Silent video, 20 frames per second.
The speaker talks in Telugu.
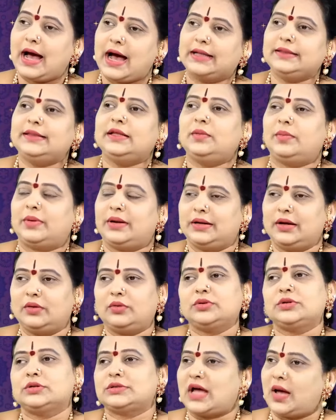ఆర్థిక పరంగా
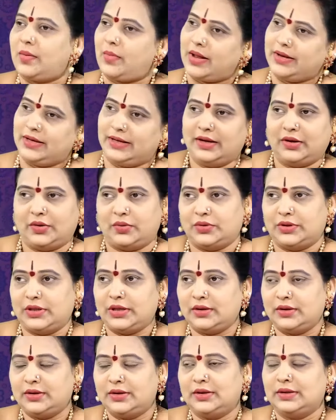కొంచెం సామాన్యంగా ఉంది
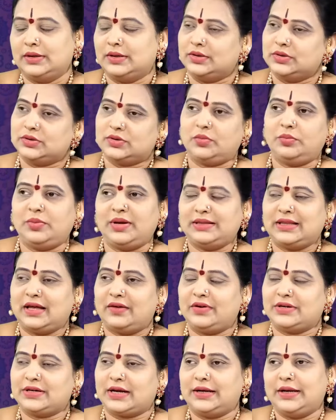సో మిగతా
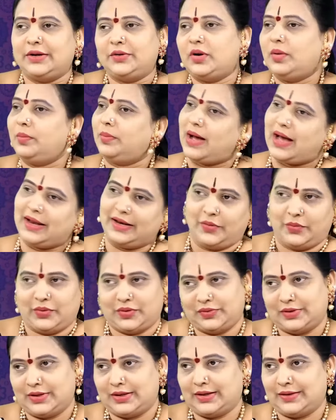విషయాలు నీరు కూడా బాగానే
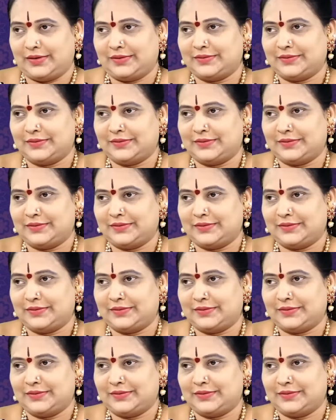ఉంటుంది అన్న